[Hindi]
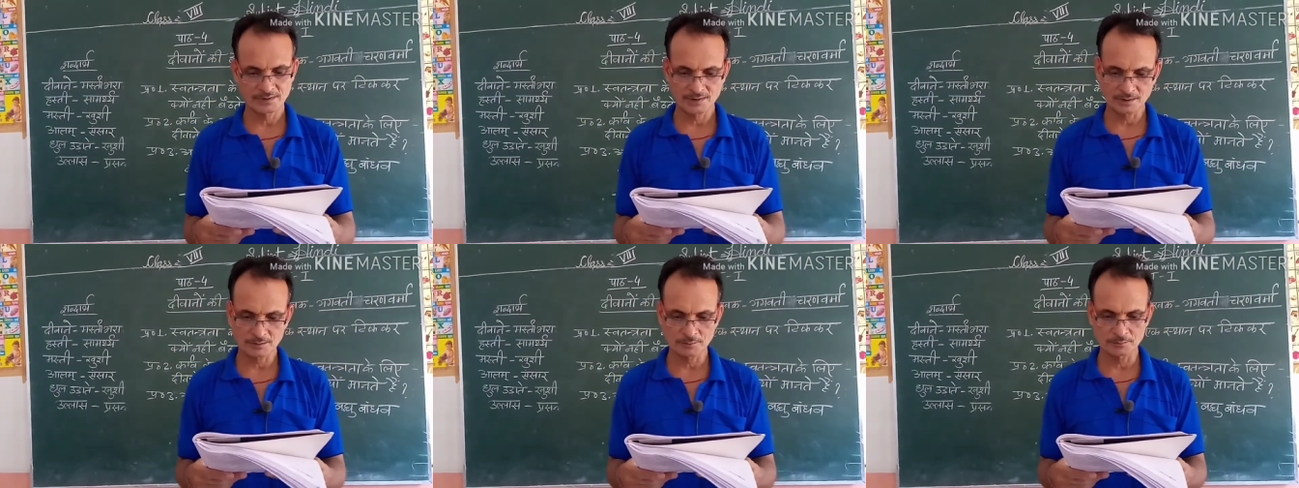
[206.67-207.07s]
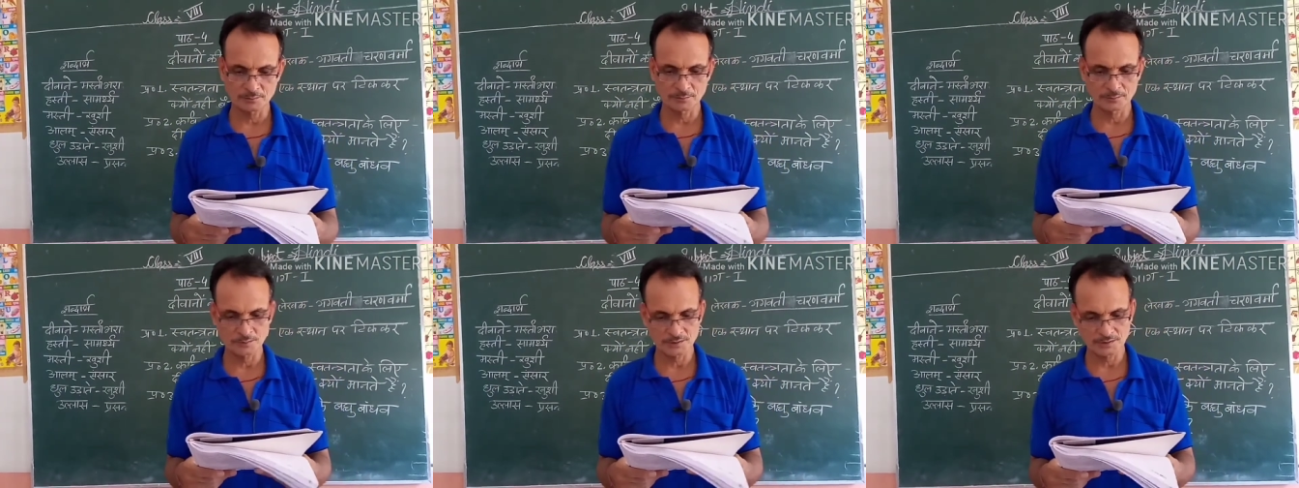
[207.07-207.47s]
जग को
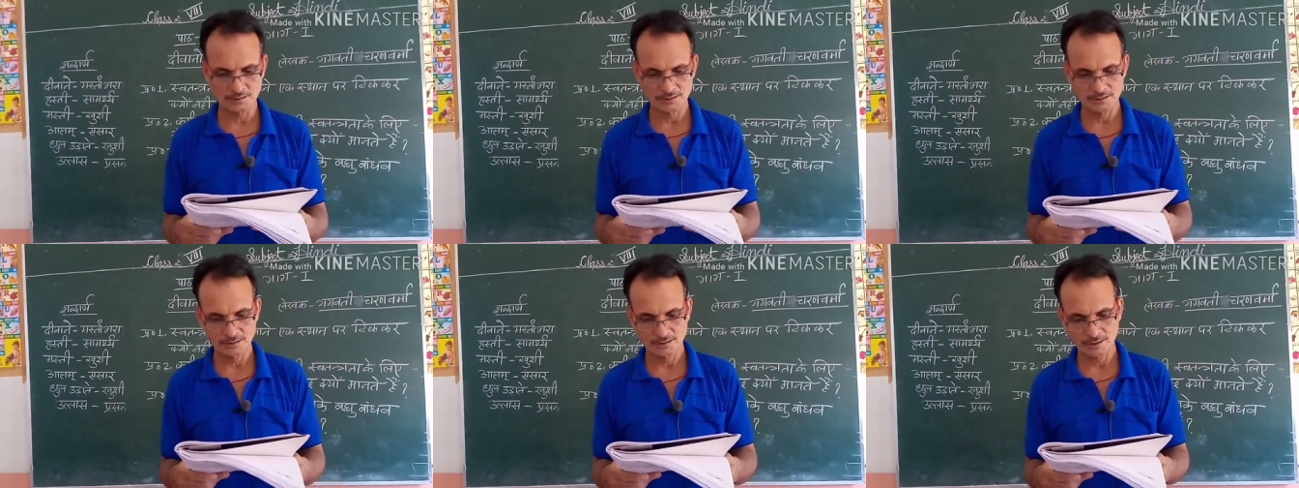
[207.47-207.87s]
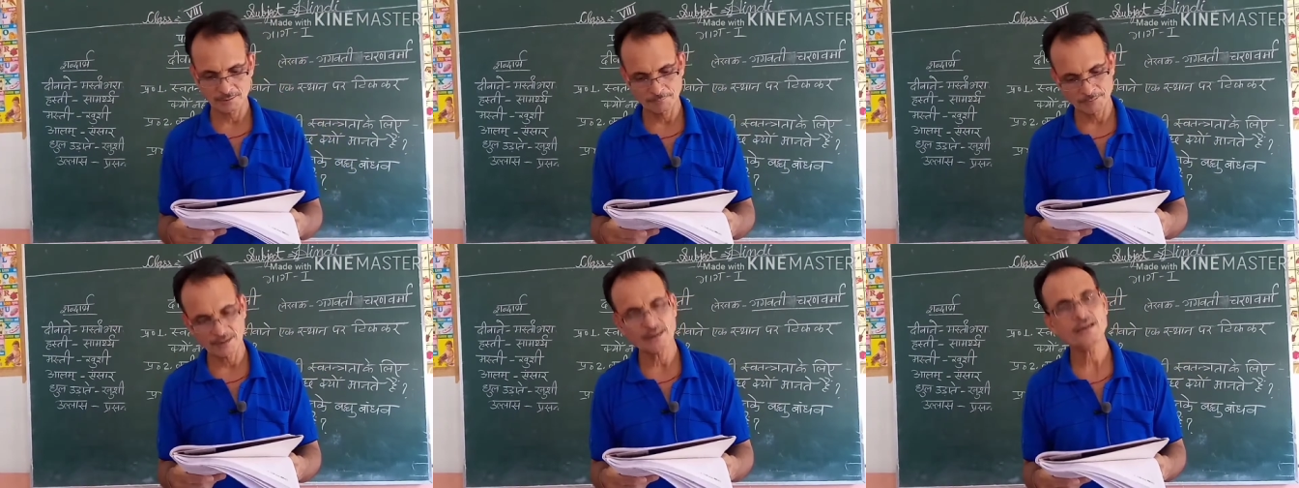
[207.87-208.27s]
कुछ
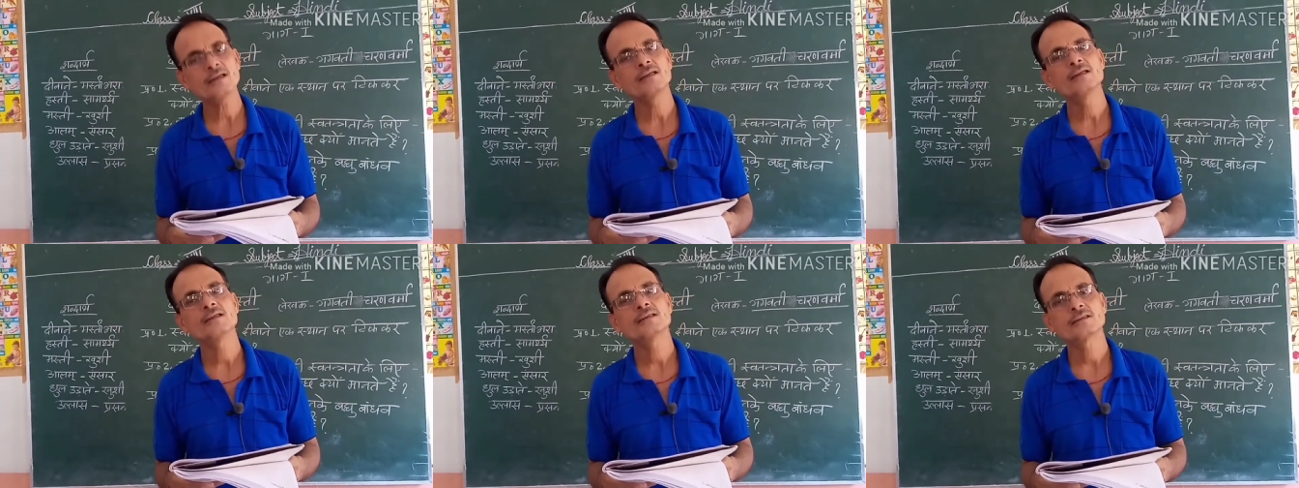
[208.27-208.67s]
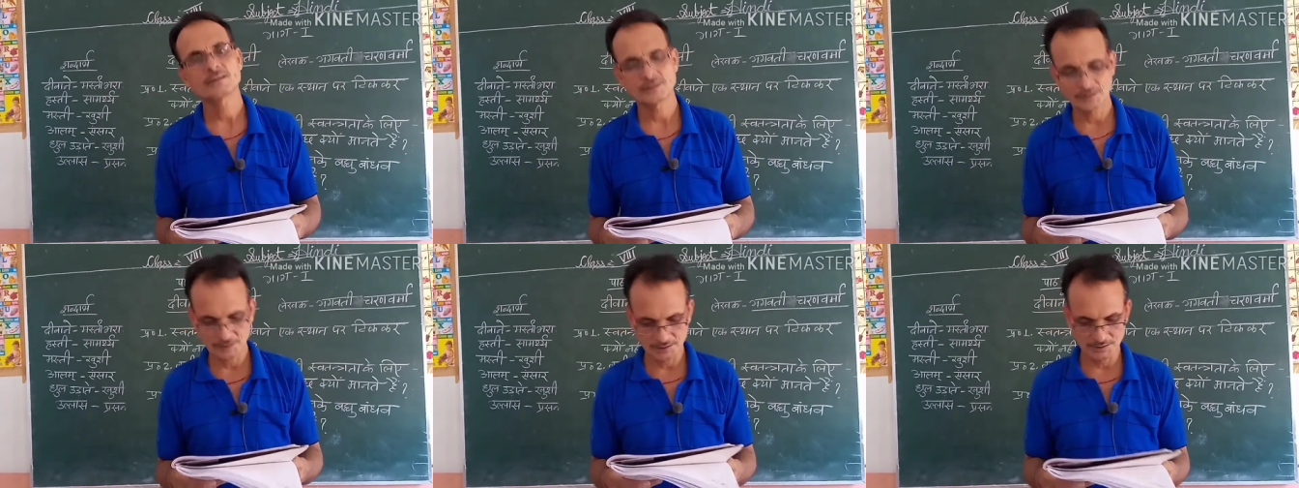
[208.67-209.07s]
अपना
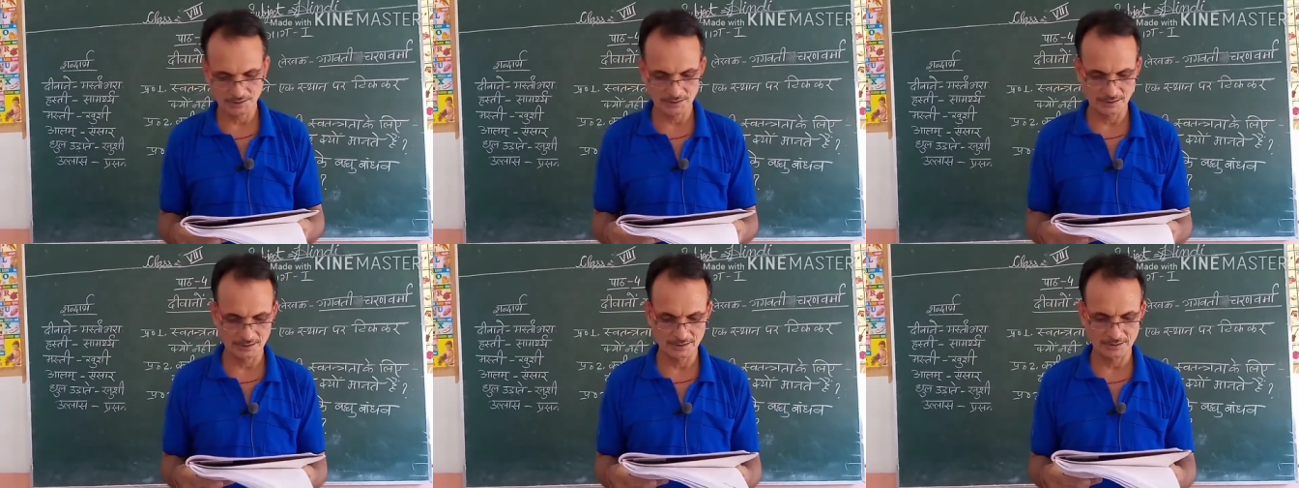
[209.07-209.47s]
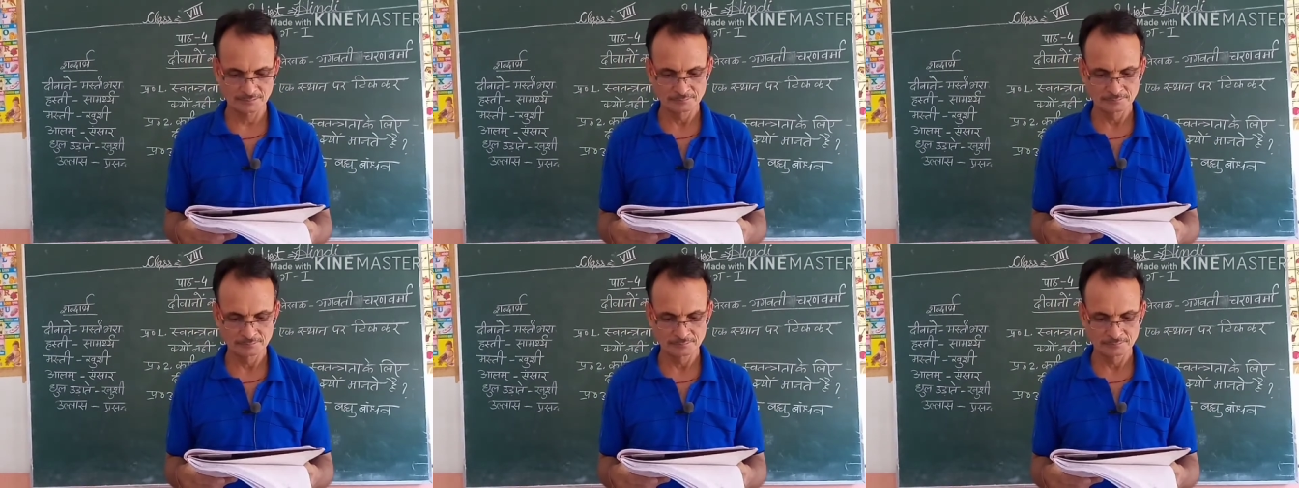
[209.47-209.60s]
लिए चले